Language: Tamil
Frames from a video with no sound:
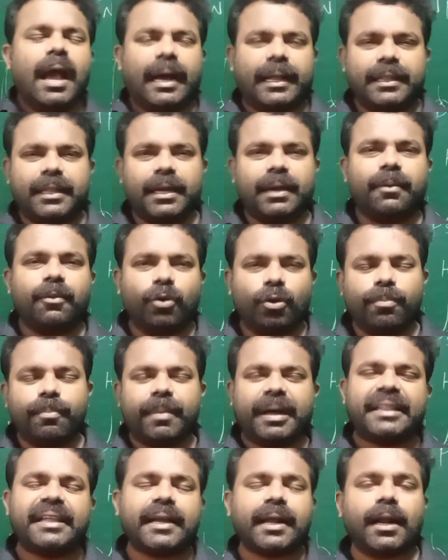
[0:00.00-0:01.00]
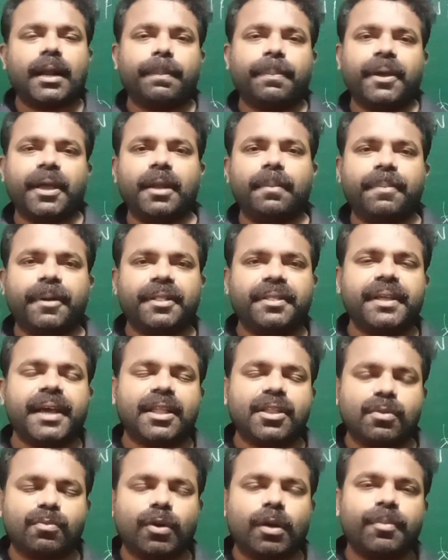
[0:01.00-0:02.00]
அந்த ஒரு மத கலப்பை ஏற்படுத்தி
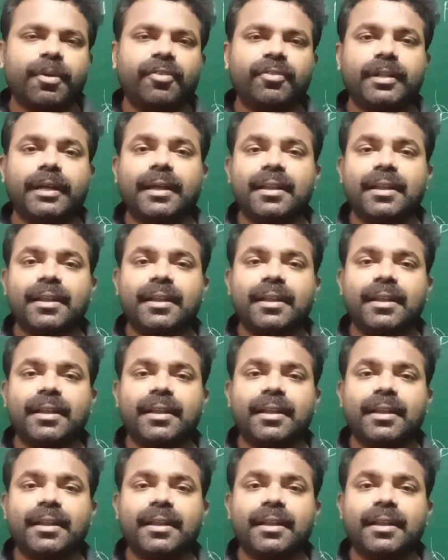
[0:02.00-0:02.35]
அதன் மூலமாக வந்து